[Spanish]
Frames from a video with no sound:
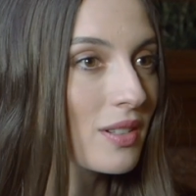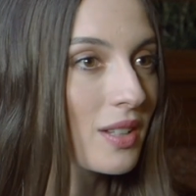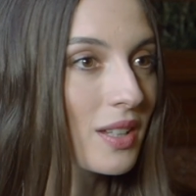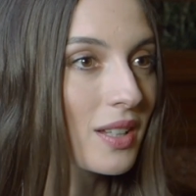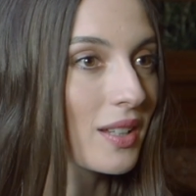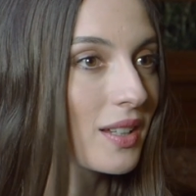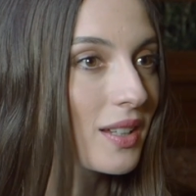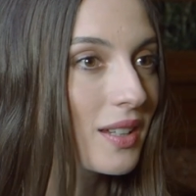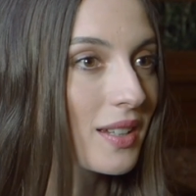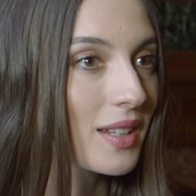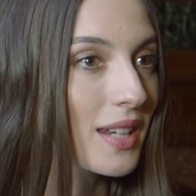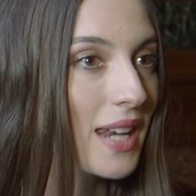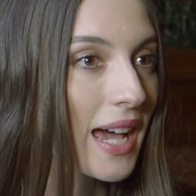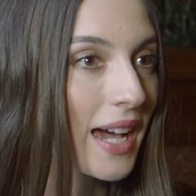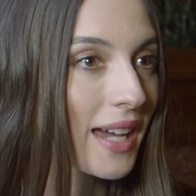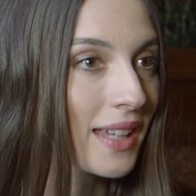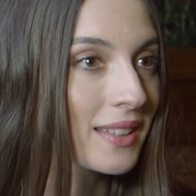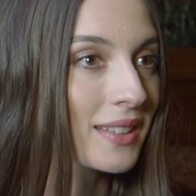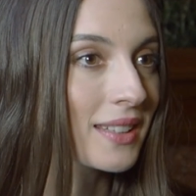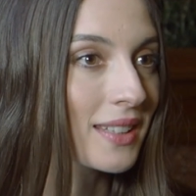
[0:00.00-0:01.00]
Eh, la
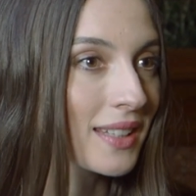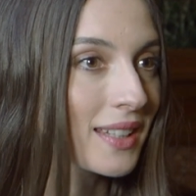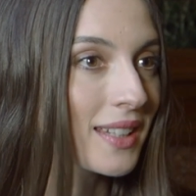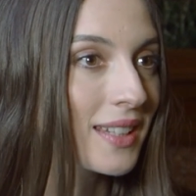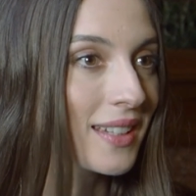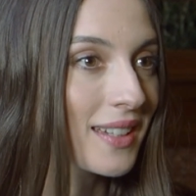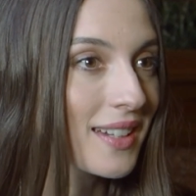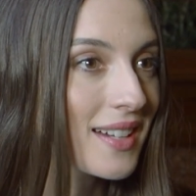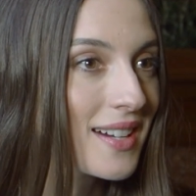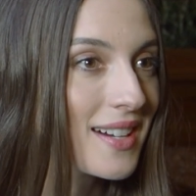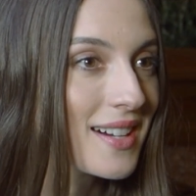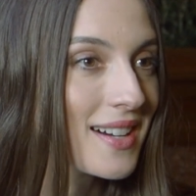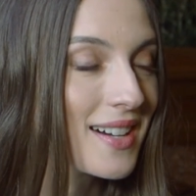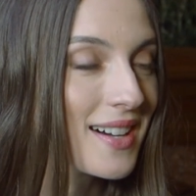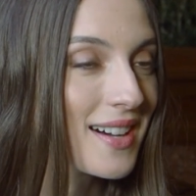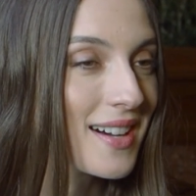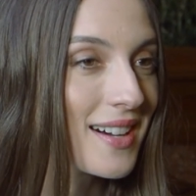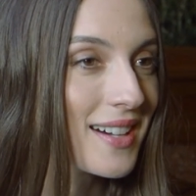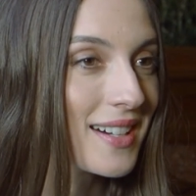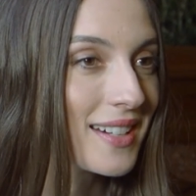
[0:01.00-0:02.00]
gente
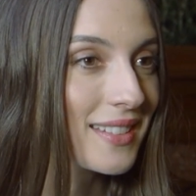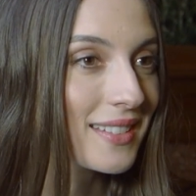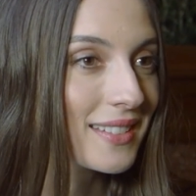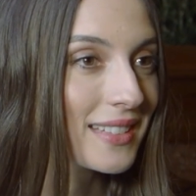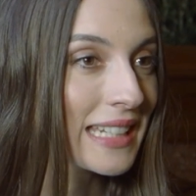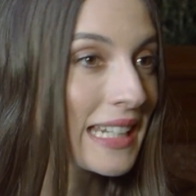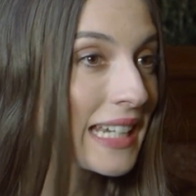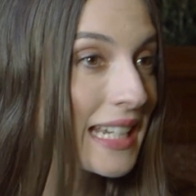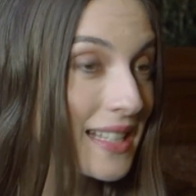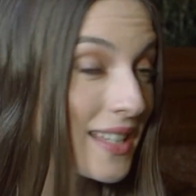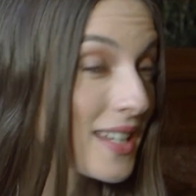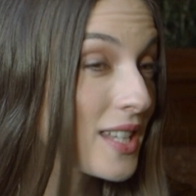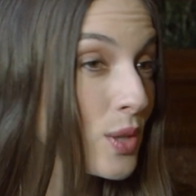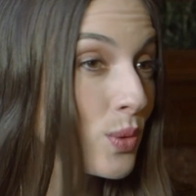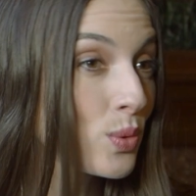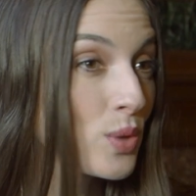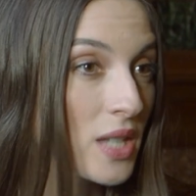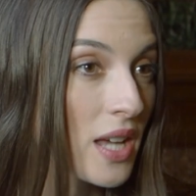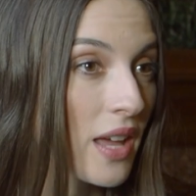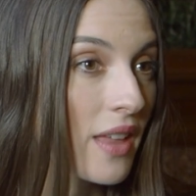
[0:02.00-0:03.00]
tiene que ser
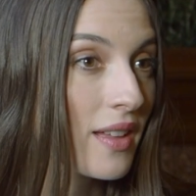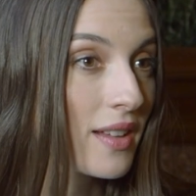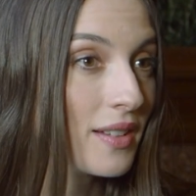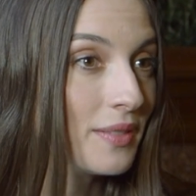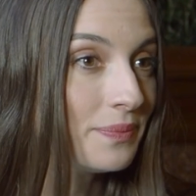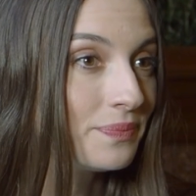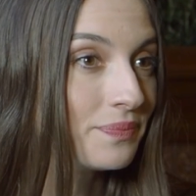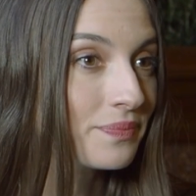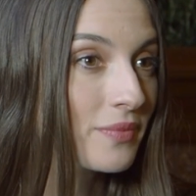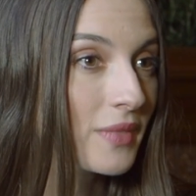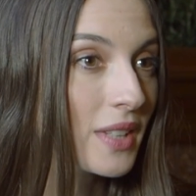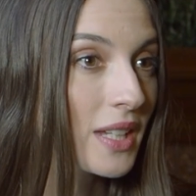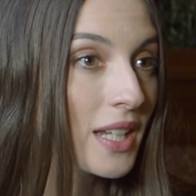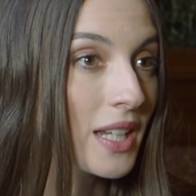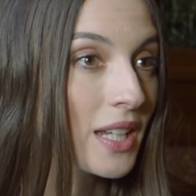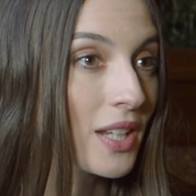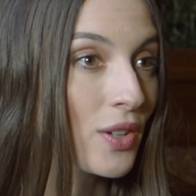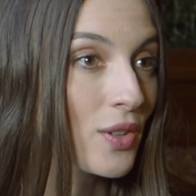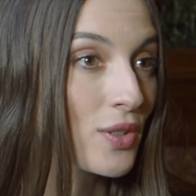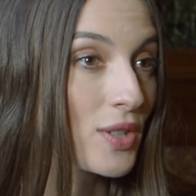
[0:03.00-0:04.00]
escuchada
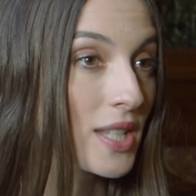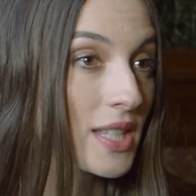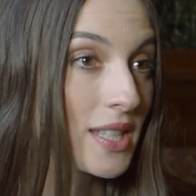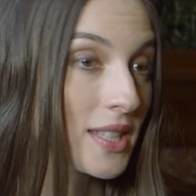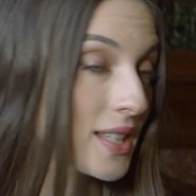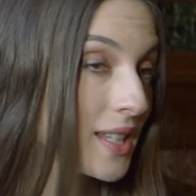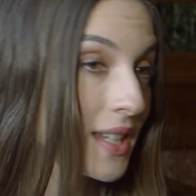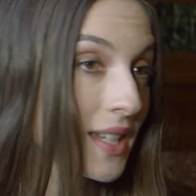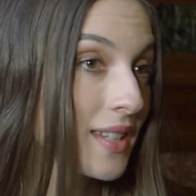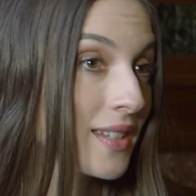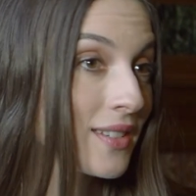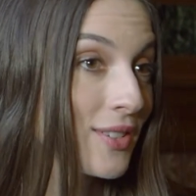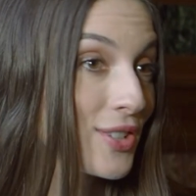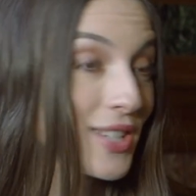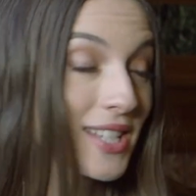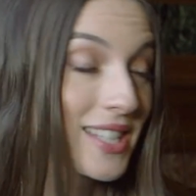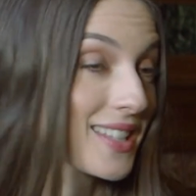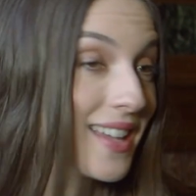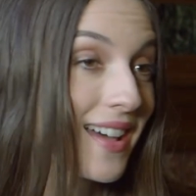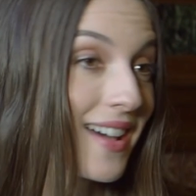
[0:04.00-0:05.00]
y no se, este, nos
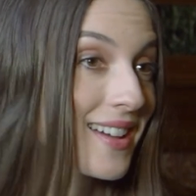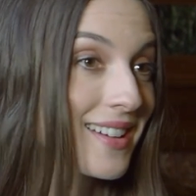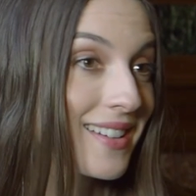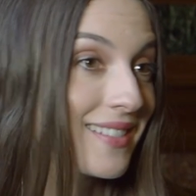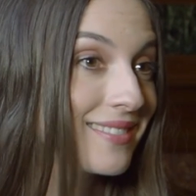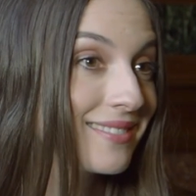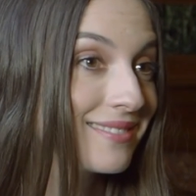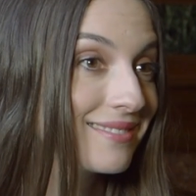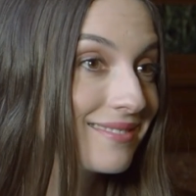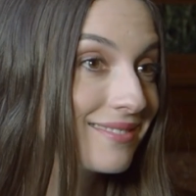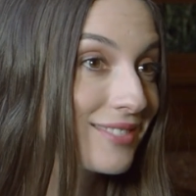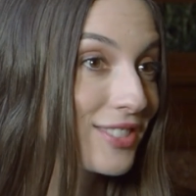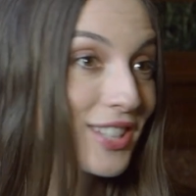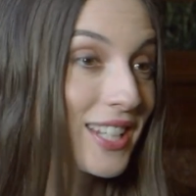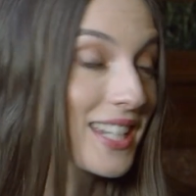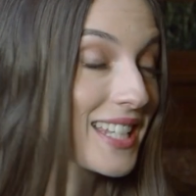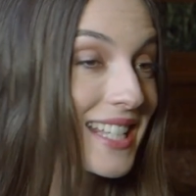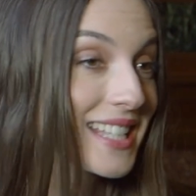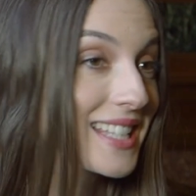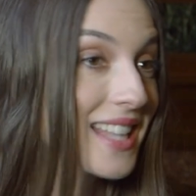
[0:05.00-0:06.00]
está, no
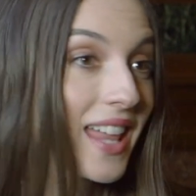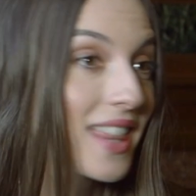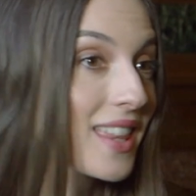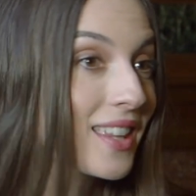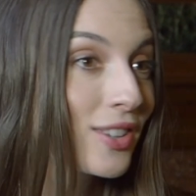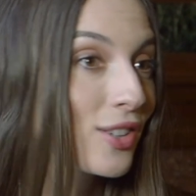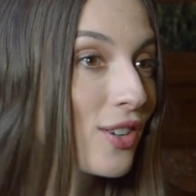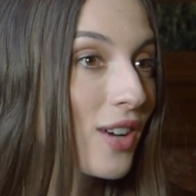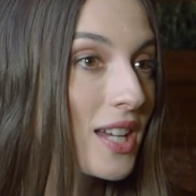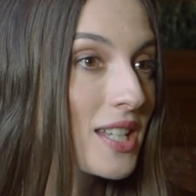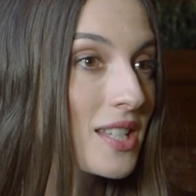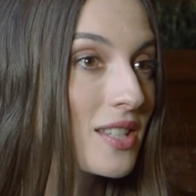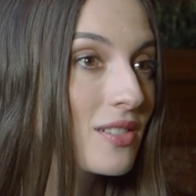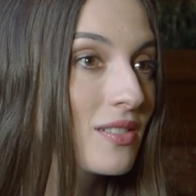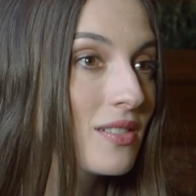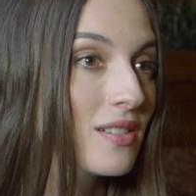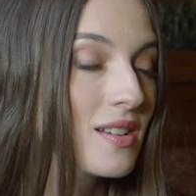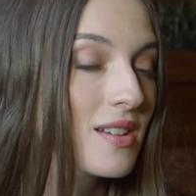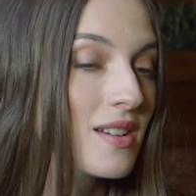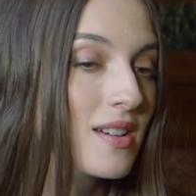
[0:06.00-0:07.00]
se les está haciendo caso.